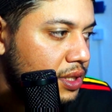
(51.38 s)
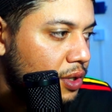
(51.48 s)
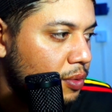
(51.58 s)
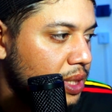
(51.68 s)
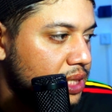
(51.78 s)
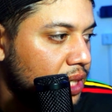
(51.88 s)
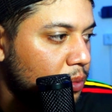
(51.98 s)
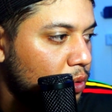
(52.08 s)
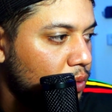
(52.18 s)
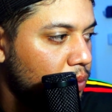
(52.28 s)
Já
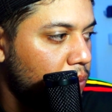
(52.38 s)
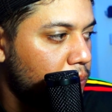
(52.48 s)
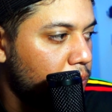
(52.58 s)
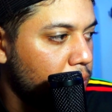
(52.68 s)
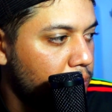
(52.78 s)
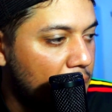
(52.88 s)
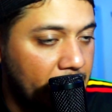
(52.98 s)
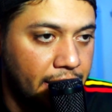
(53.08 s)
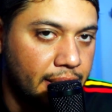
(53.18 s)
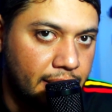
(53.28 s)
começamos
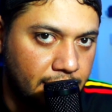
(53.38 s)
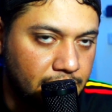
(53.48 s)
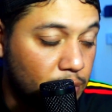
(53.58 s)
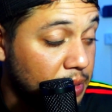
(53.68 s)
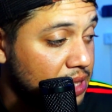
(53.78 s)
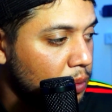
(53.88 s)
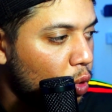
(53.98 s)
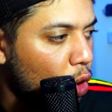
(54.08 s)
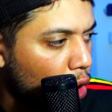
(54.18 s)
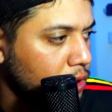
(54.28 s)
bem aqui, já começamos
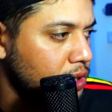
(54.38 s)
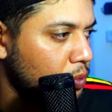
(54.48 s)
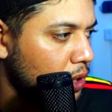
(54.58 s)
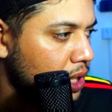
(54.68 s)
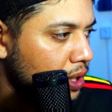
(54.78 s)
ótimo aqui,